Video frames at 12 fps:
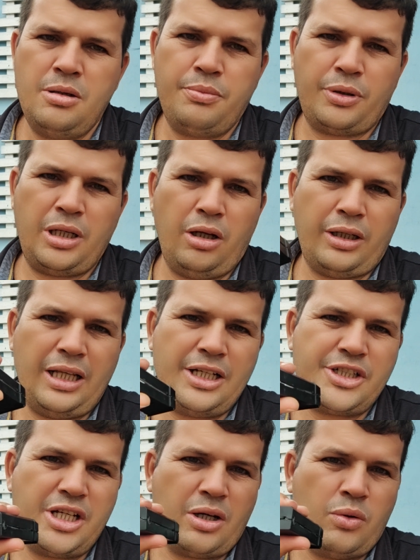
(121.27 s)
Porque logo que ela
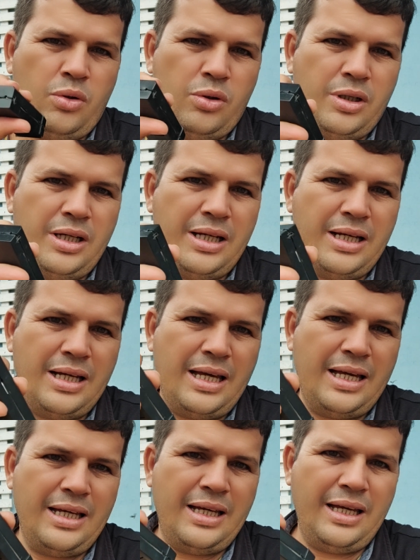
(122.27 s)
chegou,
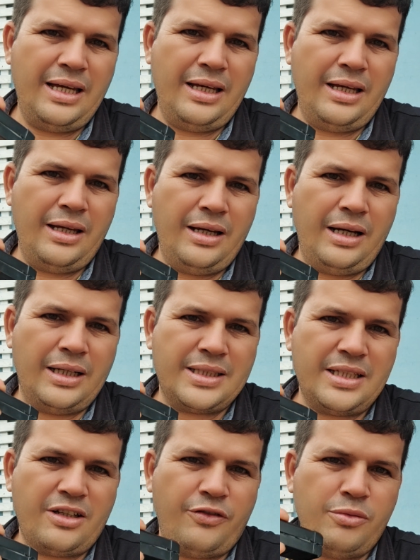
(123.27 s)

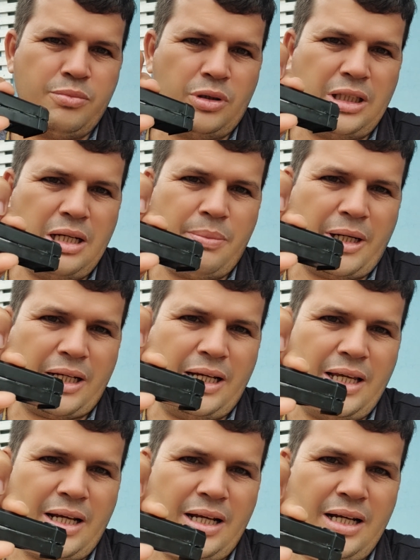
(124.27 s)
assim que eu fui botar ela para
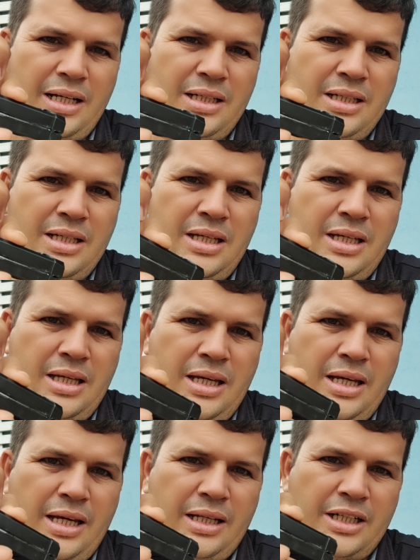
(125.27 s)
carregar,
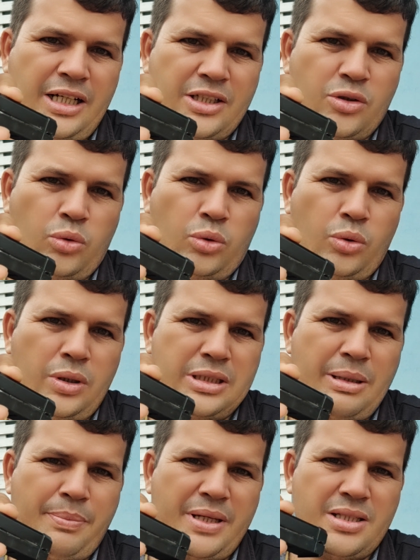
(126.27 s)
ela já soltou
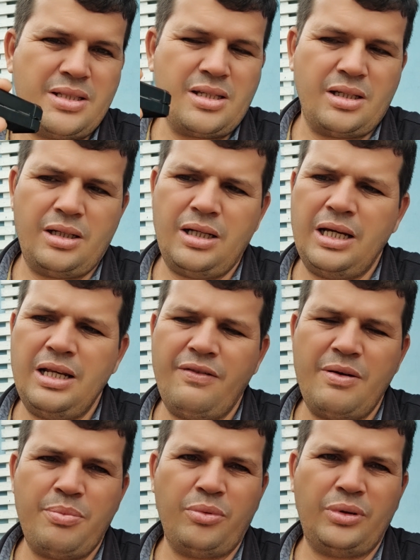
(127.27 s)
essa pecinha. Aí
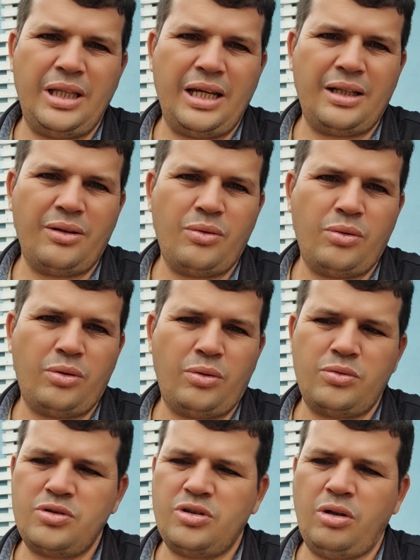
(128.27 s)
levei para um técnico
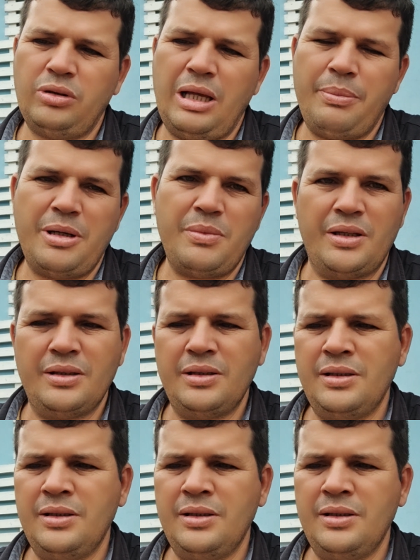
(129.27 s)
soldar para mim.